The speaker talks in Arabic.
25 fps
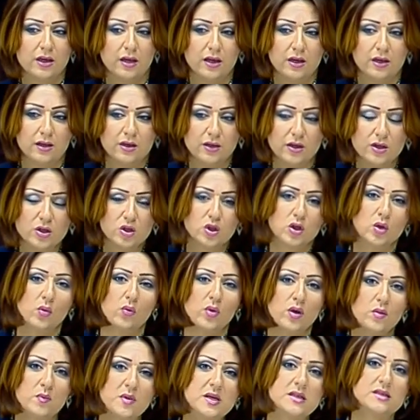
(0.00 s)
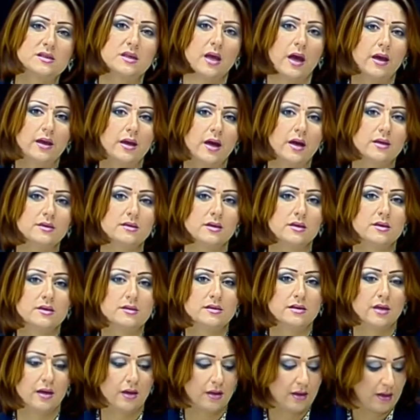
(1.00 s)
يجي ويمس حياة
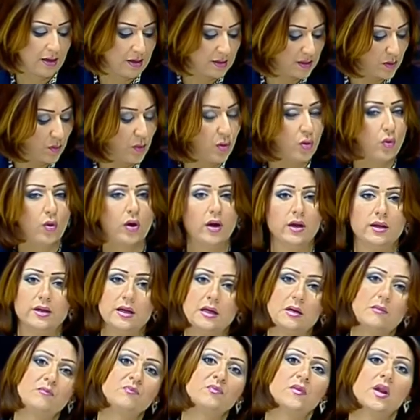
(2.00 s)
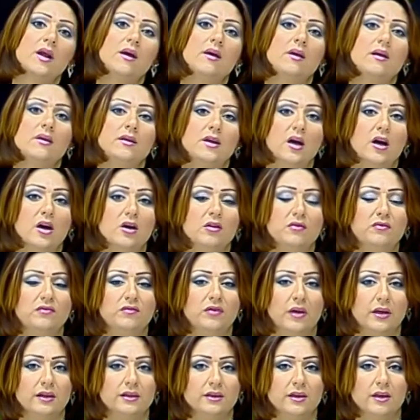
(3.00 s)
الإنسان لازم أنه إحنا
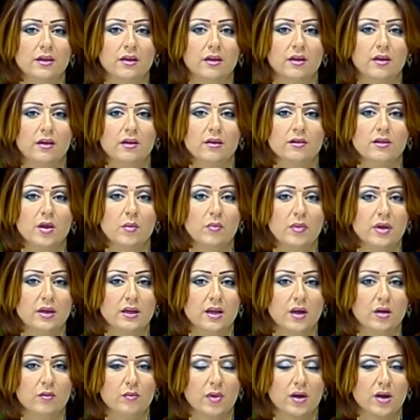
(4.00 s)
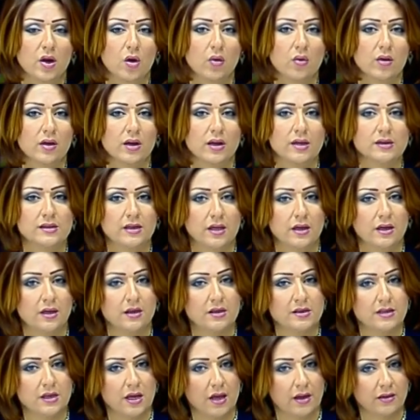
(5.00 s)
نقف عنده انضم لنا مرة أخرى
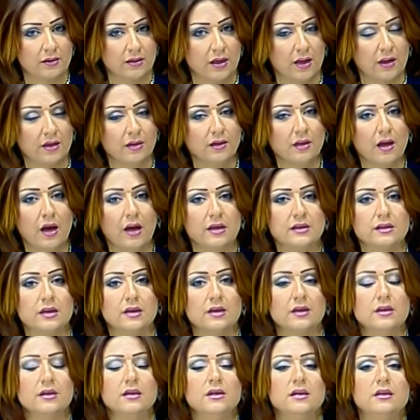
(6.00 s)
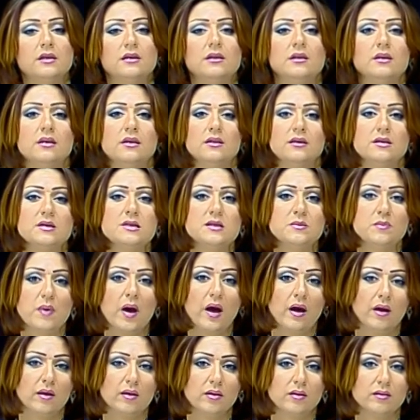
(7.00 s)
سيد زياد طارق حتى
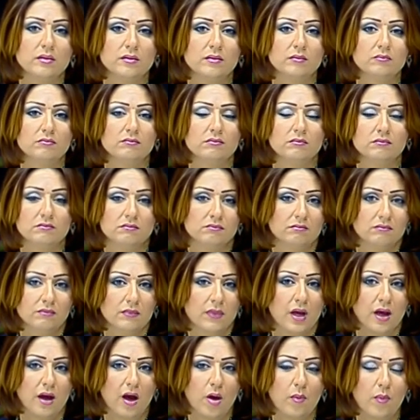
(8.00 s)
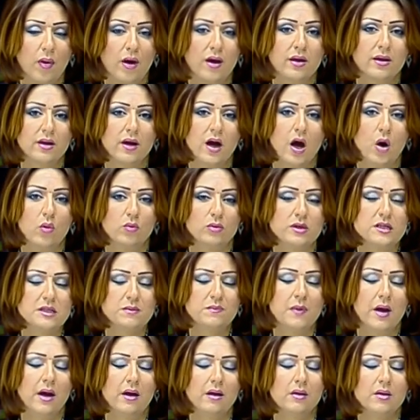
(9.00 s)
نسمع أخباره أو
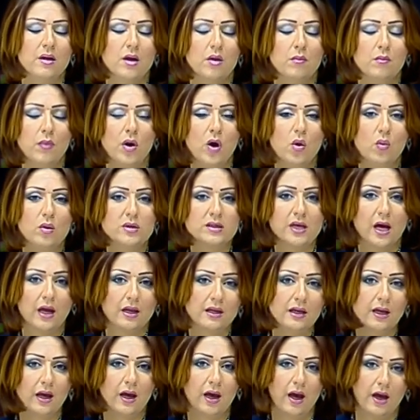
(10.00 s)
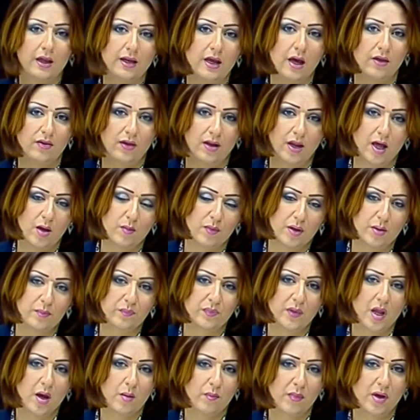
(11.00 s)
نسمع ما هو تعليقه عن هذا الخبر
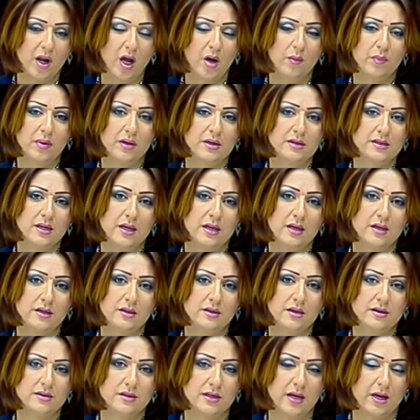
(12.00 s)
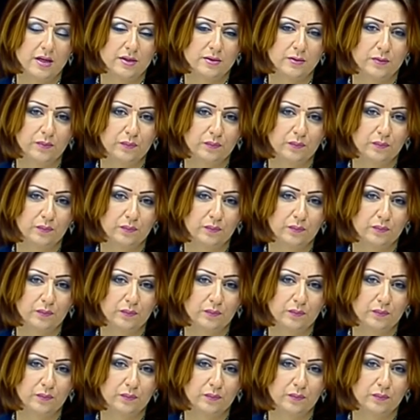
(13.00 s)
مرحبا سيد زياد